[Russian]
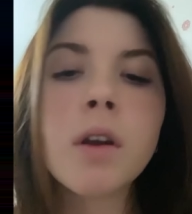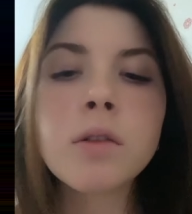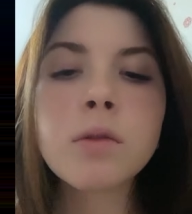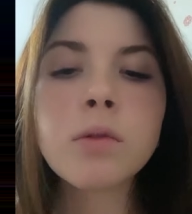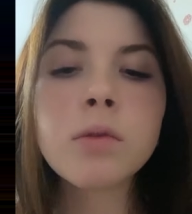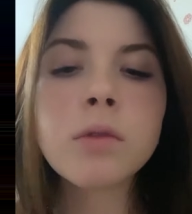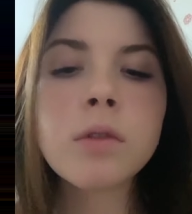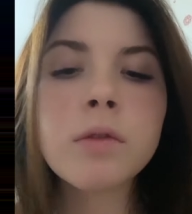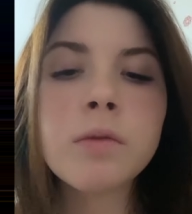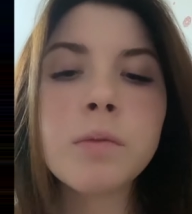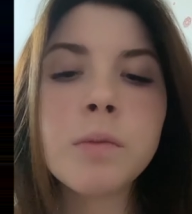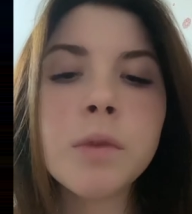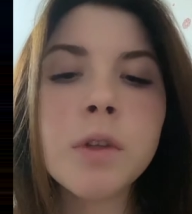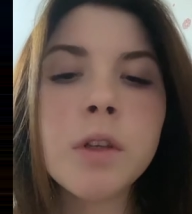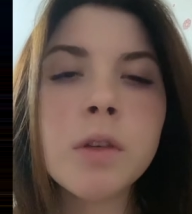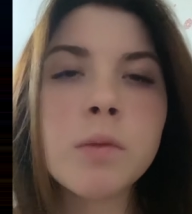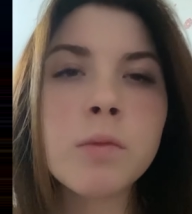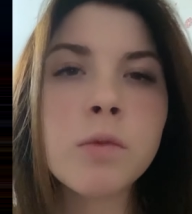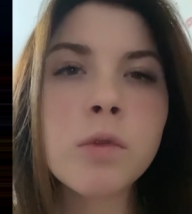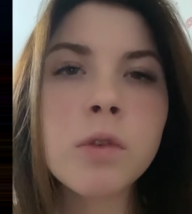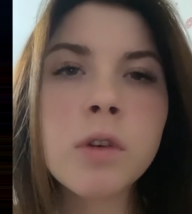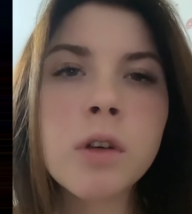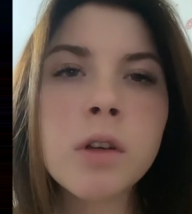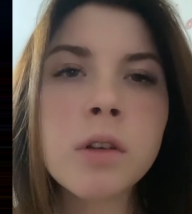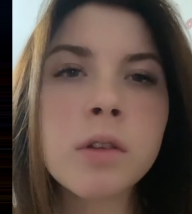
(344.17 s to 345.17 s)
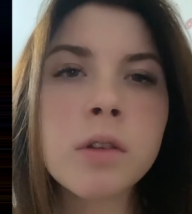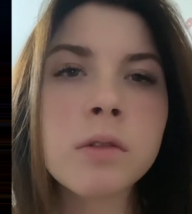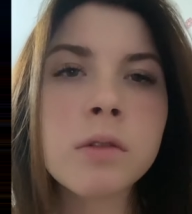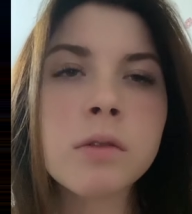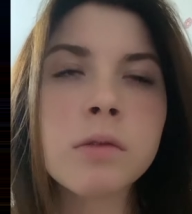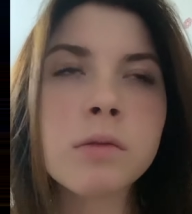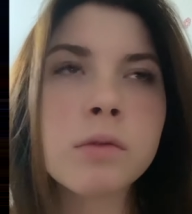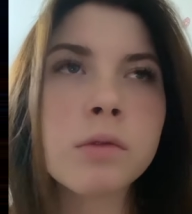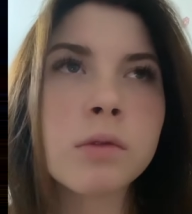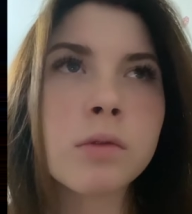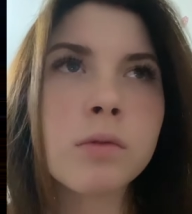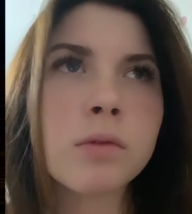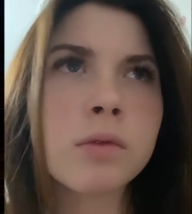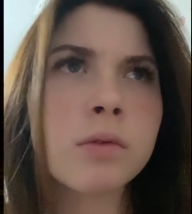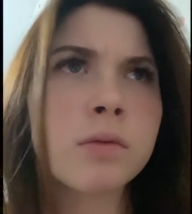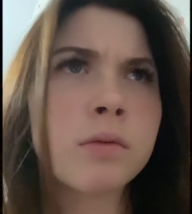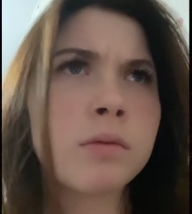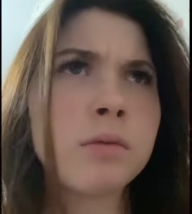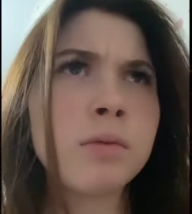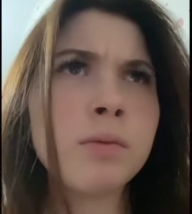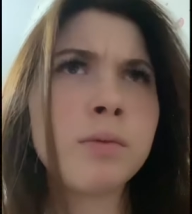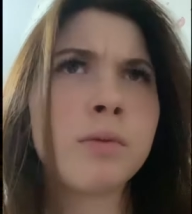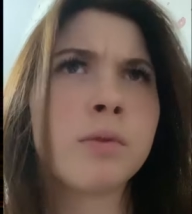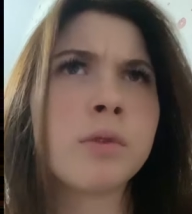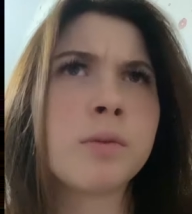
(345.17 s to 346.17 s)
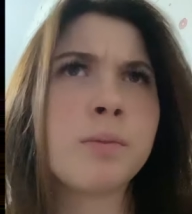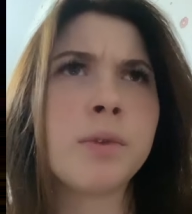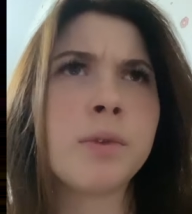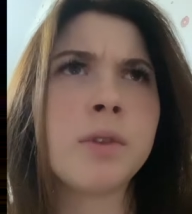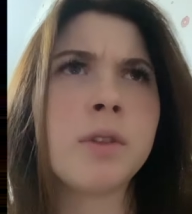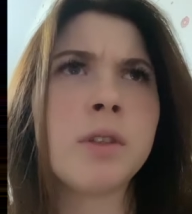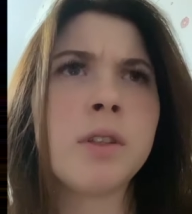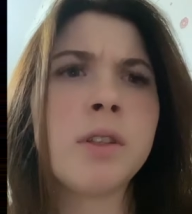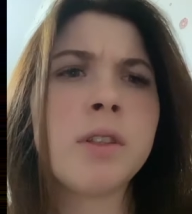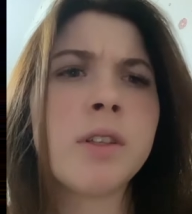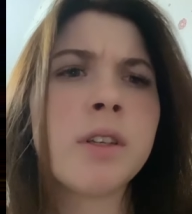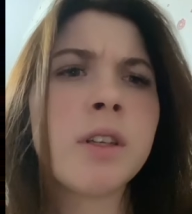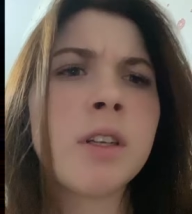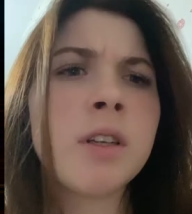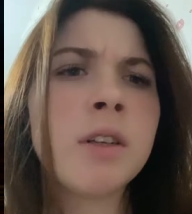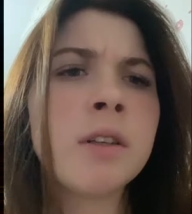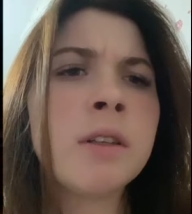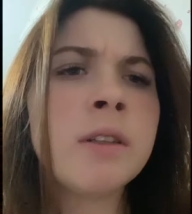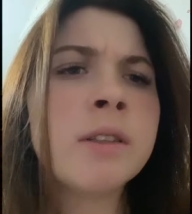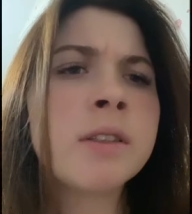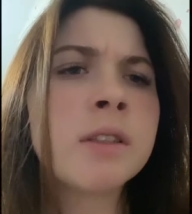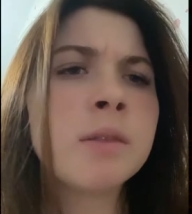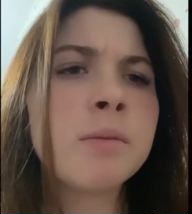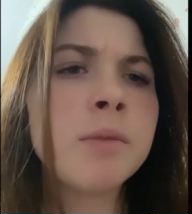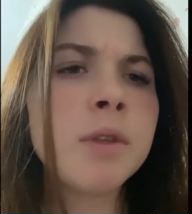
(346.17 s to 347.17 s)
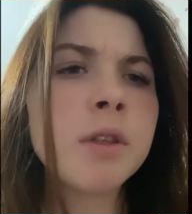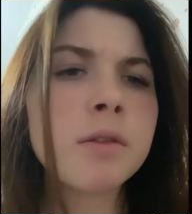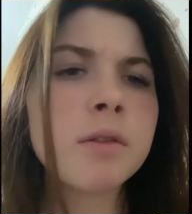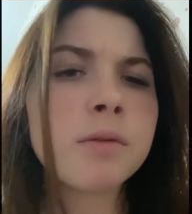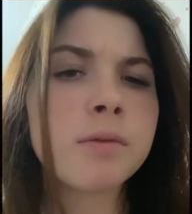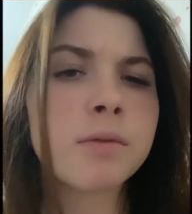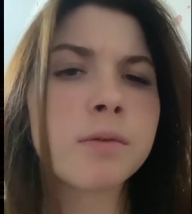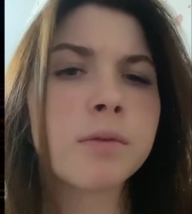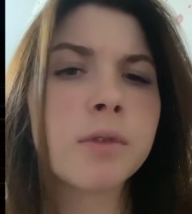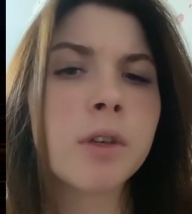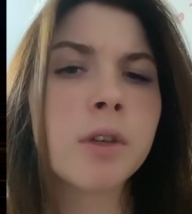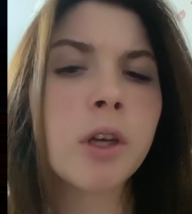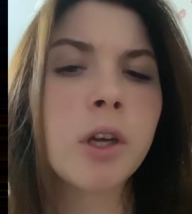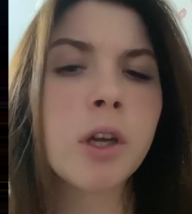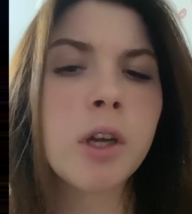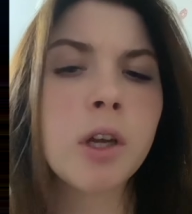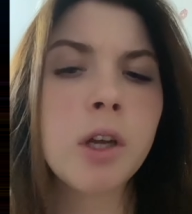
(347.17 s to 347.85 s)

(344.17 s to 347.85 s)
Тут в мире много, господи, этих лицемеров.